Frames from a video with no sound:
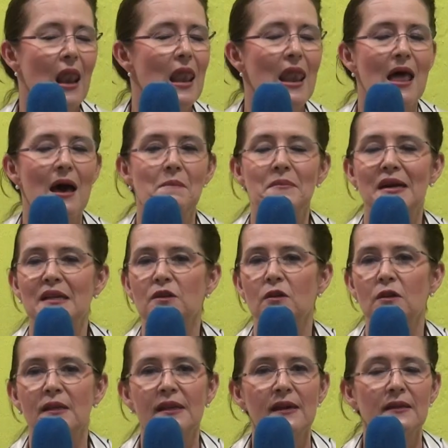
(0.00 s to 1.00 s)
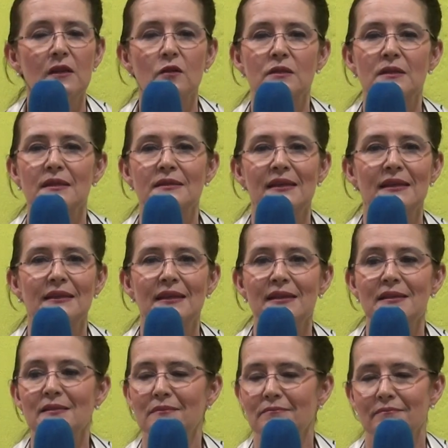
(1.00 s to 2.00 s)
La mayoría de los
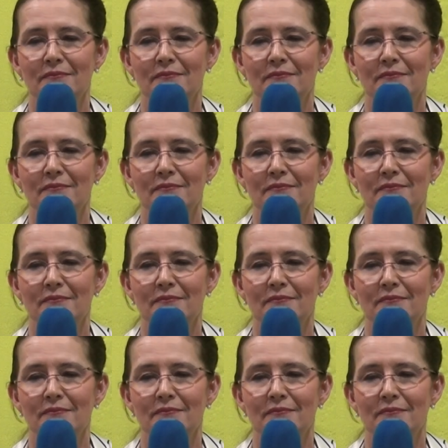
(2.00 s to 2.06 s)
aceites